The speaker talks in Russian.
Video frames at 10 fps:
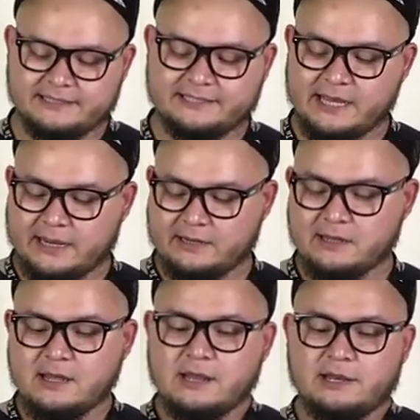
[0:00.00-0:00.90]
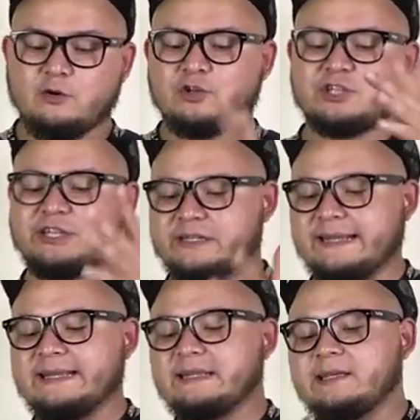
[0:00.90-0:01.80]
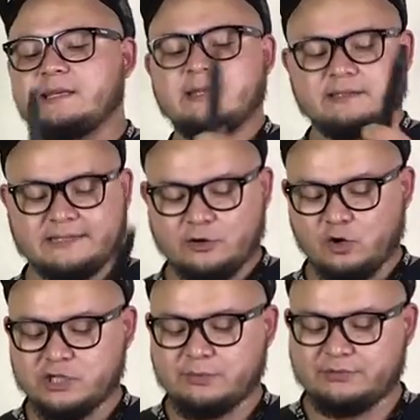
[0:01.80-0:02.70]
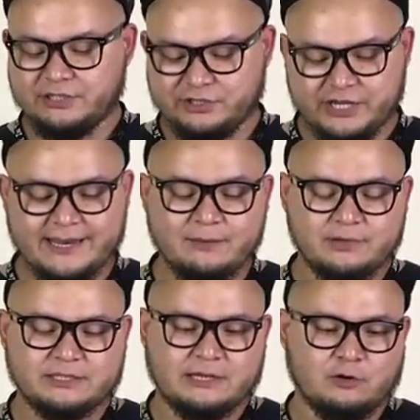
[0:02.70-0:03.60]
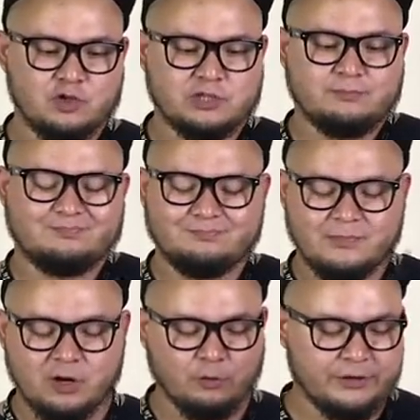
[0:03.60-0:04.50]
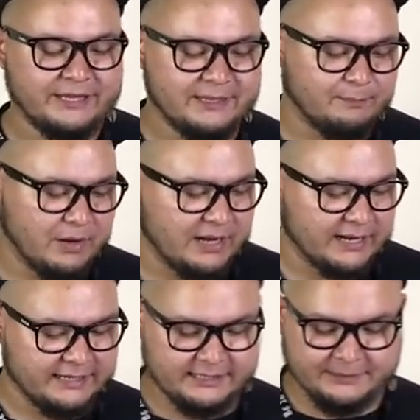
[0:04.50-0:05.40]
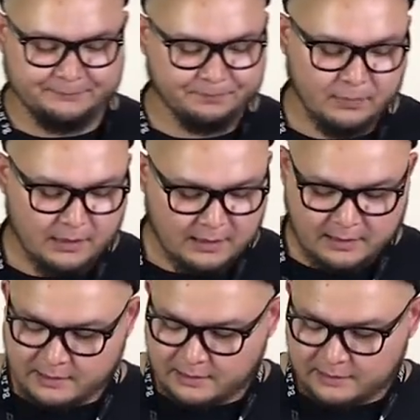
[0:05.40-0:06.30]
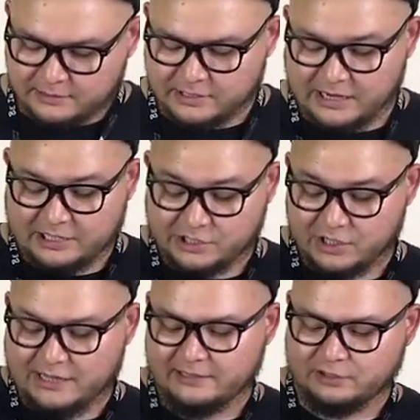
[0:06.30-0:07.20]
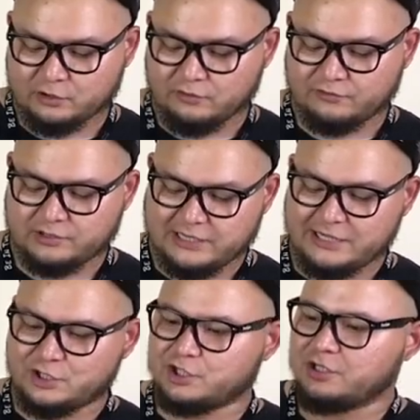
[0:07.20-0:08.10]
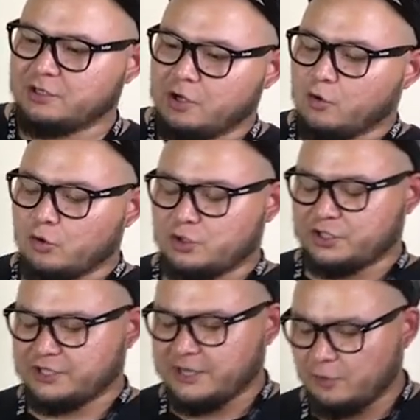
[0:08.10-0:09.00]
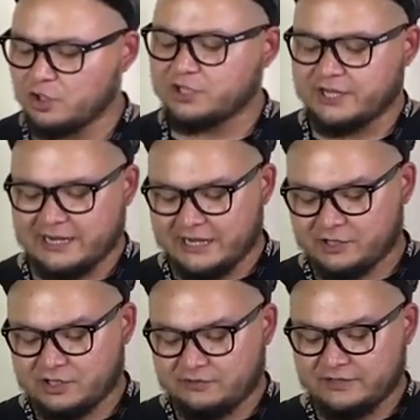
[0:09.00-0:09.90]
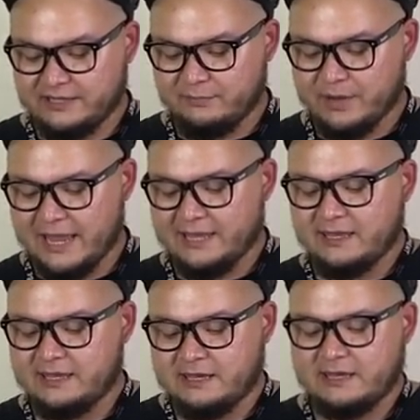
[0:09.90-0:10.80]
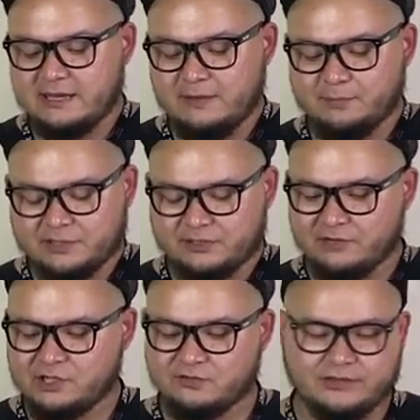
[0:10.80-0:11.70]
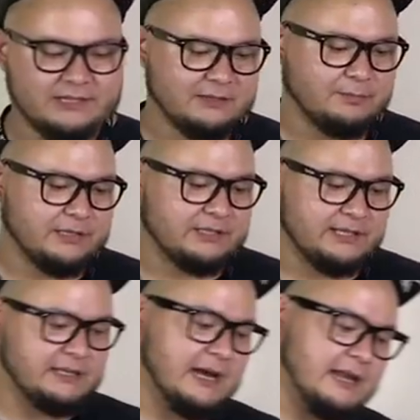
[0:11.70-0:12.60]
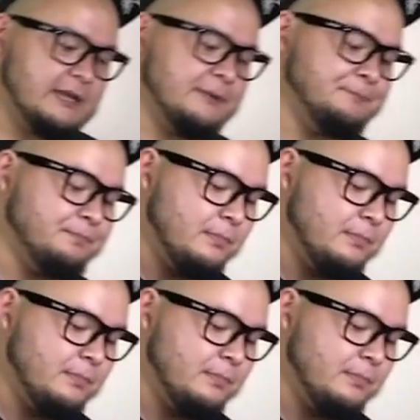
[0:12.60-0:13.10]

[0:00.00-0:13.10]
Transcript: и сяк. Не очень длинный, с хорошим сечением и с хорошим охуенным покрытием. Так, шланг, Soft Touch. Очень хороший, качественный, мягенький и не просвечивается при сгинании.